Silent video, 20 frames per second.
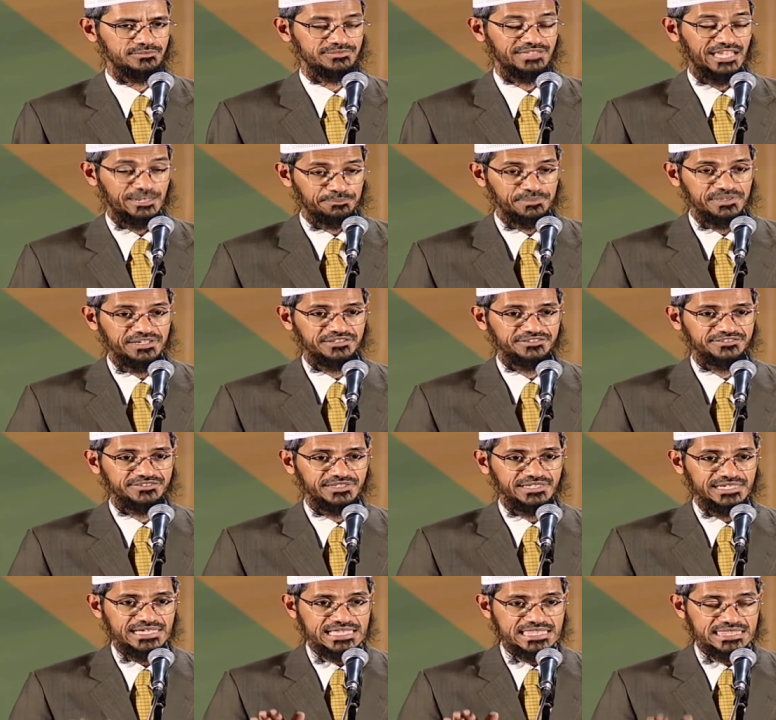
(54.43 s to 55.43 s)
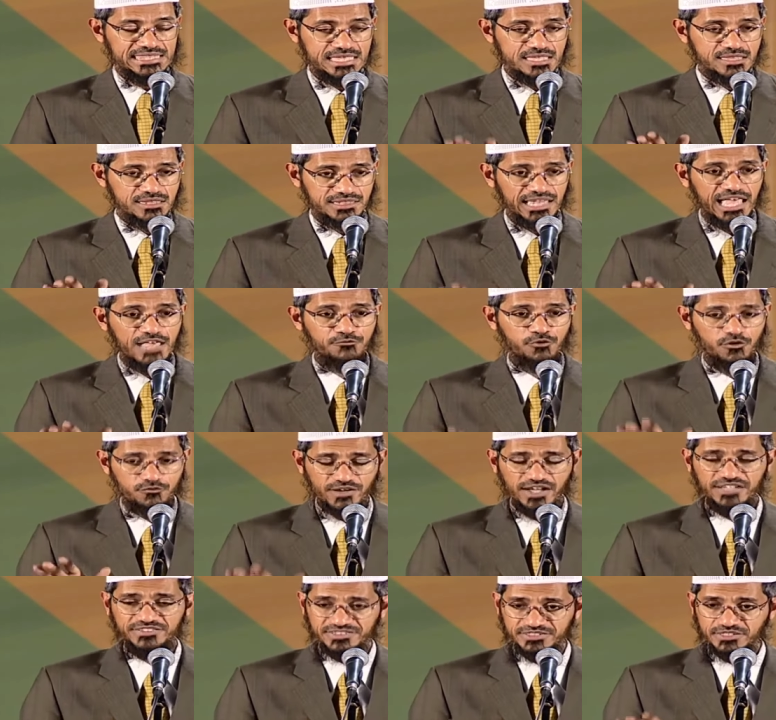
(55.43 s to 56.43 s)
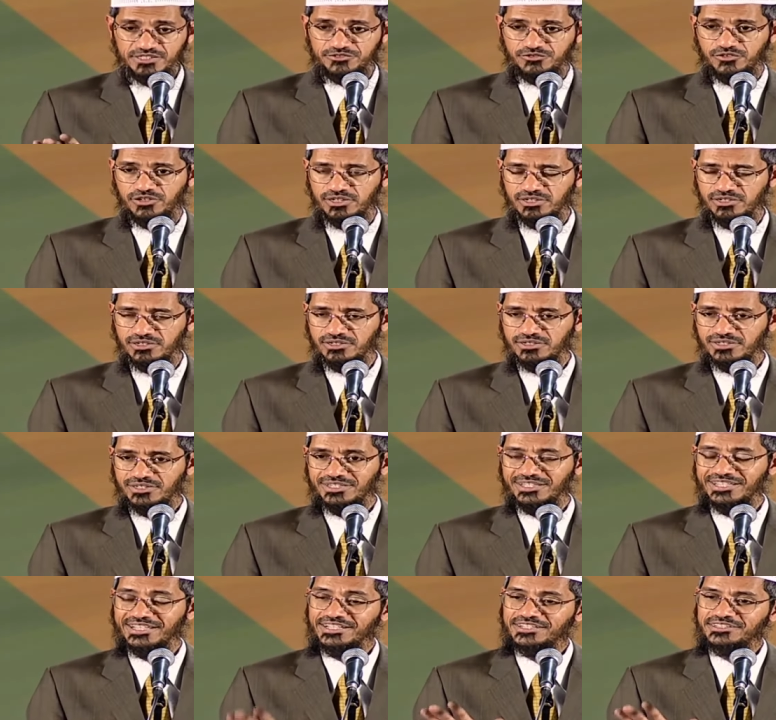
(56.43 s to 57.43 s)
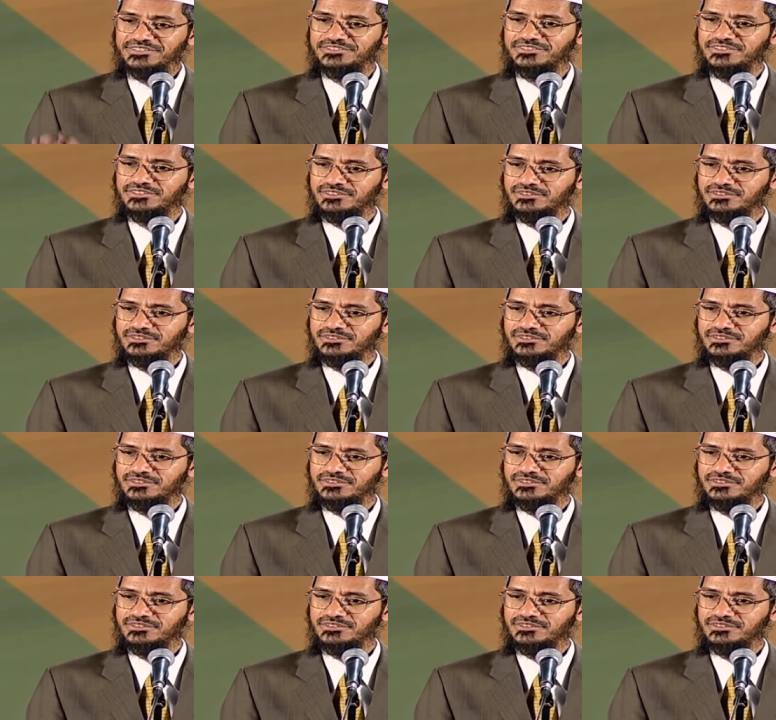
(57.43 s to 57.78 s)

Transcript: তার মানে এই পৃথিবীতে আমাদের ইহকাল এটা